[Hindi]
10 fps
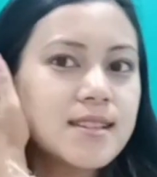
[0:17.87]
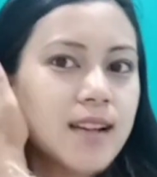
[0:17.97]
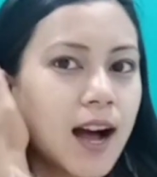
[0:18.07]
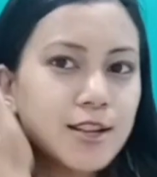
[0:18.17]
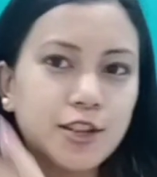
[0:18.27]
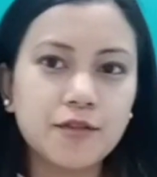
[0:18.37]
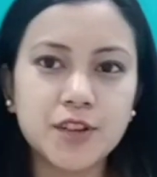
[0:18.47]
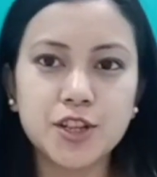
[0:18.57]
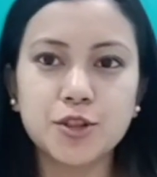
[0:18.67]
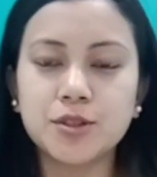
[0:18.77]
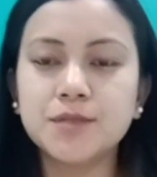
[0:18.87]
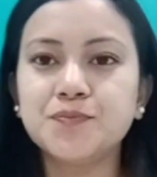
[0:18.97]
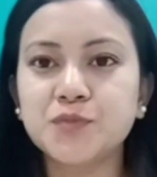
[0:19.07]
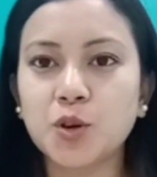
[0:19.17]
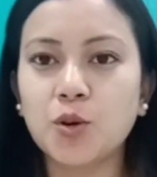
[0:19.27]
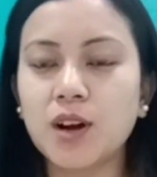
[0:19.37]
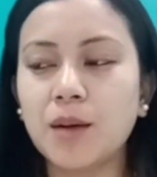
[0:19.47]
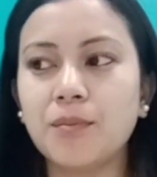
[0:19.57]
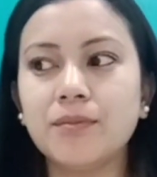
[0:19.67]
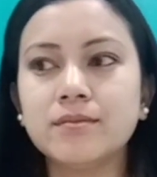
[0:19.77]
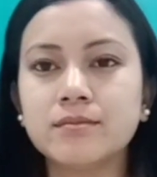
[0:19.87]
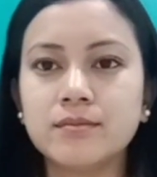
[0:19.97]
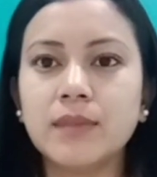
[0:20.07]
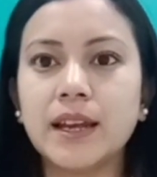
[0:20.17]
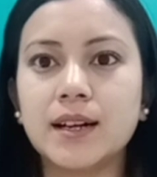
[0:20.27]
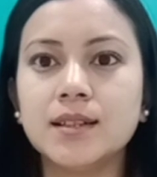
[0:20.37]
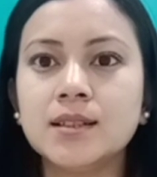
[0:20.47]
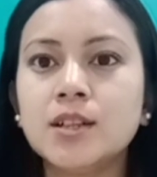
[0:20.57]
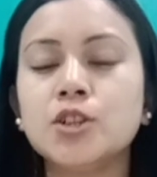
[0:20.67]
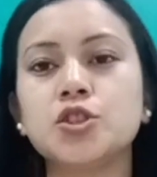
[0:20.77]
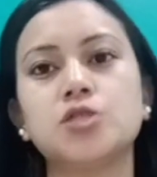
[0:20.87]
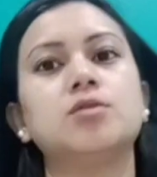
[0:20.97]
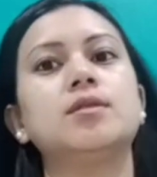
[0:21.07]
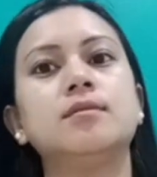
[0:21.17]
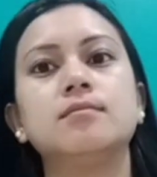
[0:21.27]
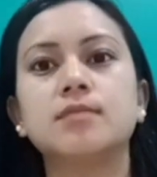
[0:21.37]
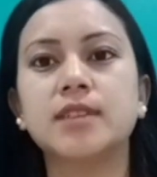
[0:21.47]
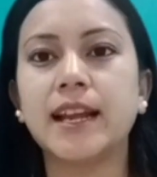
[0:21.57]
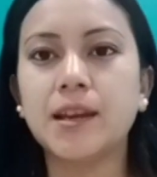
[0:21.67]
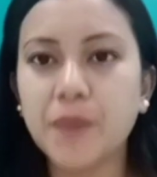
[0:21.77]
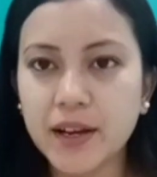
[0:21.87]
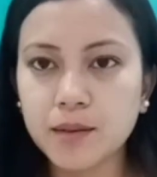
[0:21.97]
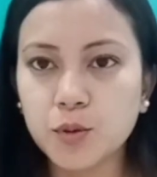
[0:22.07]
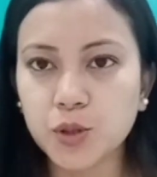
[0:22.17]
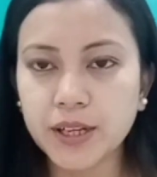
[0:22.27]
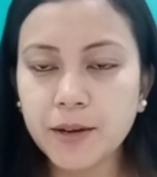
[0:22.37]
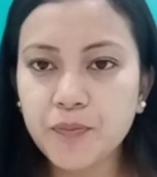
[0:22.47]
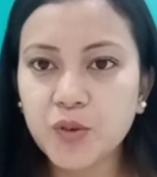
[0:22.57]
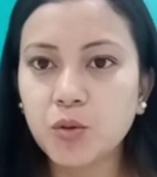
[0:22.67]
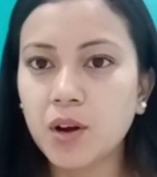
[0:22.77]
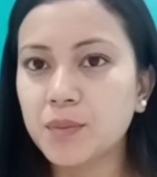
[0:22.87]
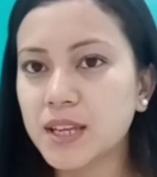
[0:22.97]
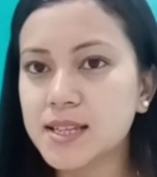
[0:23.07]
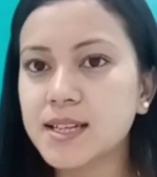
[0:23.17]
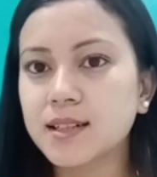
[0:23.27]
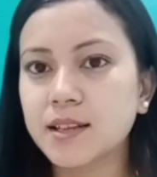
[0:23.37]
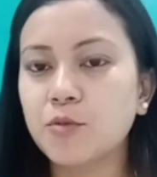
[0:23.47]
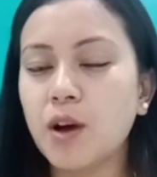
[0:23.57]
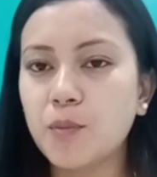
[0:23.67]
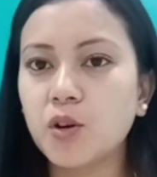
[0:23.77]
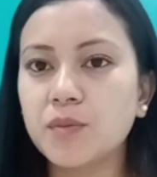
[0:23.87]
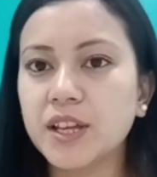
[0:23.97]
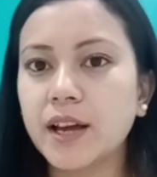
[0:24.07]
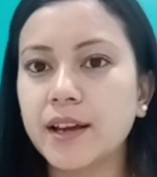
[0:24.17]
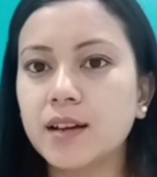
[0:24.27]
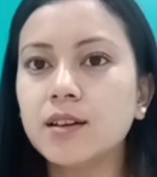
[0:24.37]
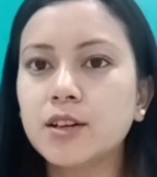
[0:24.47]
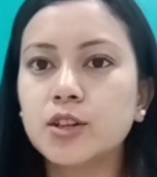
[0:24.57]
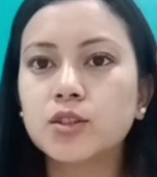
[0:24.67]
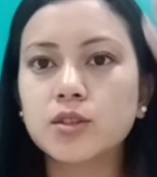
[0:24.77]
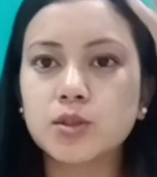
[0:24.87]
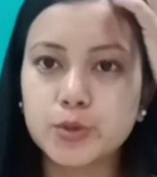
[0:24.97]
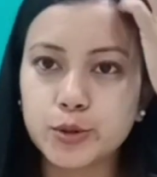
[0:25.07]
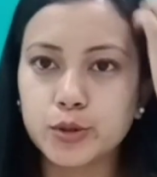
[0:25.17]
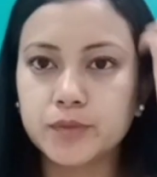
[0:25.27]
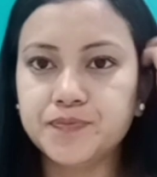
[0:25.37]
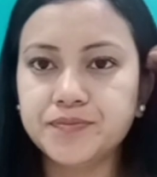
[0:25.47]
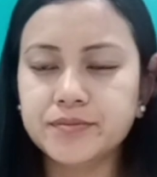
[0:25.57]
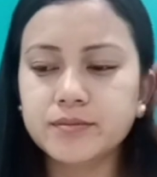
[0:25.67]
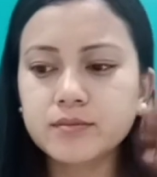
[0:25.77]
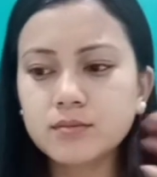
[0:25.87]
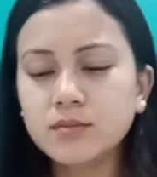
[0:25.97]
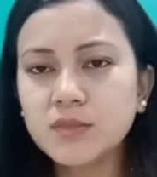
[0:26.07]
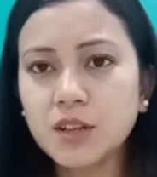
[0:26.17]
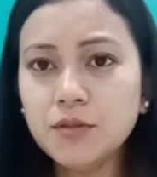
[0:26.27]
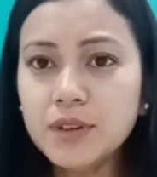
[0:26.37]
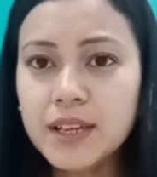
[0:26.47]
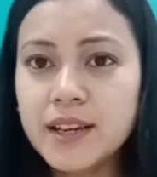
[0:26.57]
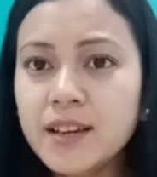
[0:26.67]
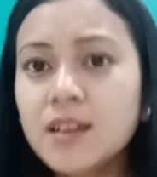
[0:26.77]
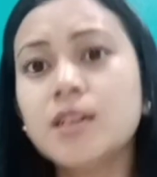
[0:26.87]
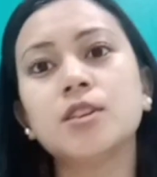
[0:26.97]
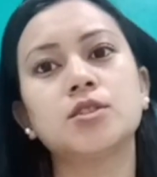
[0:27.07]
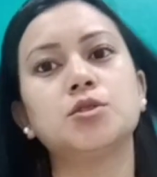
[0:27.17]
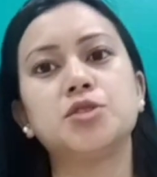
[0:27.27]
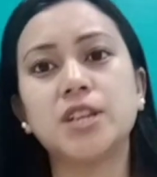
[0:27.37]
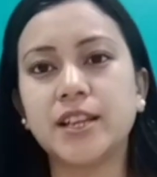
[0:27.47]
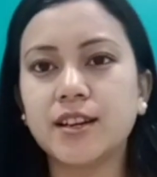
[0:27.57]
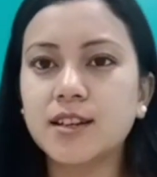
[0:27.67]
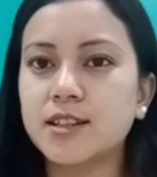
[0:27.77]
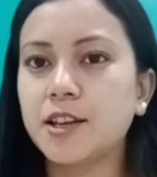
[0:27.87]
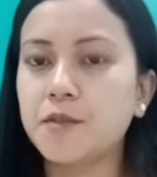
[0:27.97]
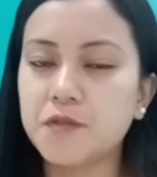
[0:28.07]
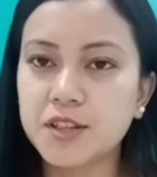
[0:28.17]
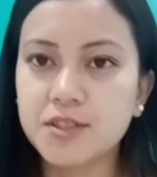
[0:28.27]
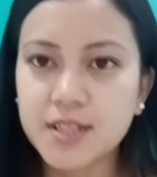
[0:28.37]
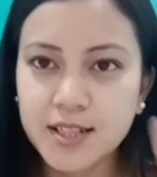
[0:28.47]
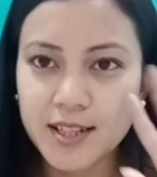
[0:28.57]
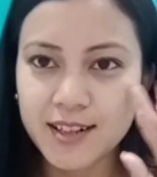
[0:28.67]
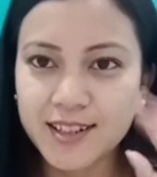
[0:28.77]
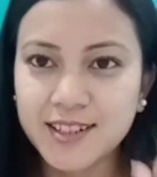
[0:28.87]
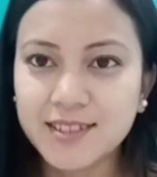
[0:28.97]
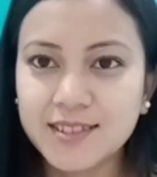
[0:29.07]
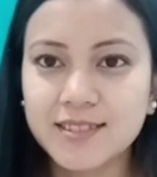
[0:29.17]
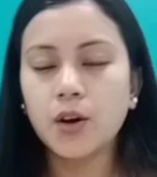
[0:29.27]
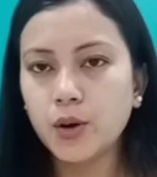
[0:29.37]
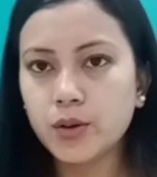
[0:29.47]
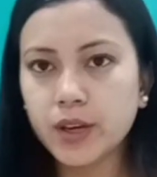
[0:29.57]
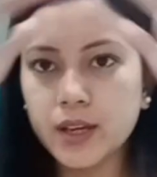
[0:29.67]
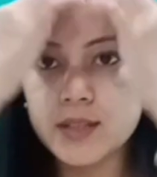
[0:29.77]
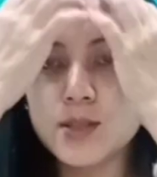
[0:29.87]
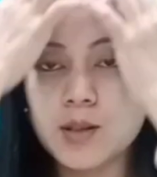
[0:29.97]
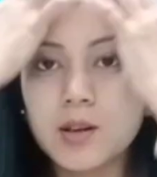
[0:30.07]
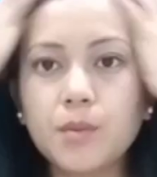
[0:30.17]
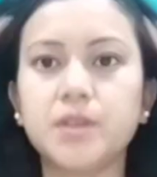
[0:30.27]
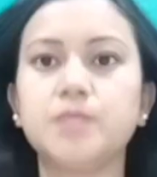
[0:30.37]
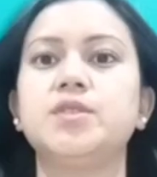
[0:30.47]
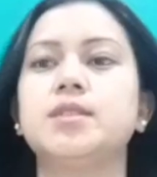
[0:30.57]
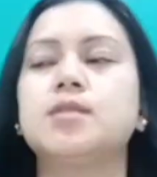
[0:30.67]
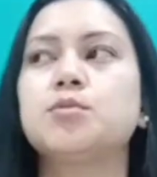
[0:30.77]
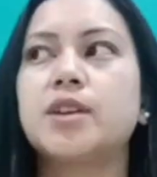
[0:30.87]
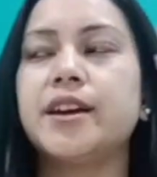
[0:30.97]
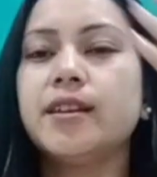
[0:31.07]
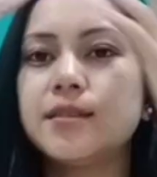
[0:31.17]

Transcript: so आज का वीडियो होगा मेरा जो डेली मेकअप होता है वो हम कैसे करते हैं वो आपको हम दिखाएगा तो वही है तो चलिए करते हैं अभी वीडियो स्टार्ट ओके सो अभी हम जस्ट उठाए